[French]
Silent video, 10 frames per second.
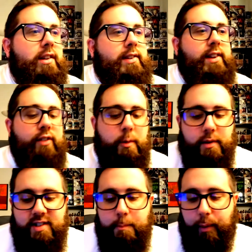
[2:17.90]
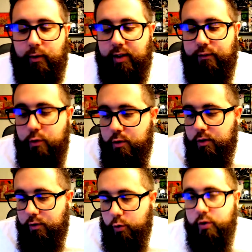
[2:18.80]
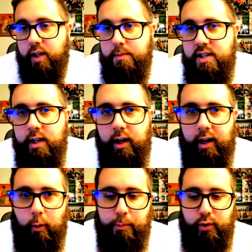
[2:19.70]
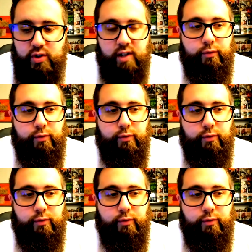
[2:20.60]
c'était vraiment sympa. On a vu nos amis, alors potentiel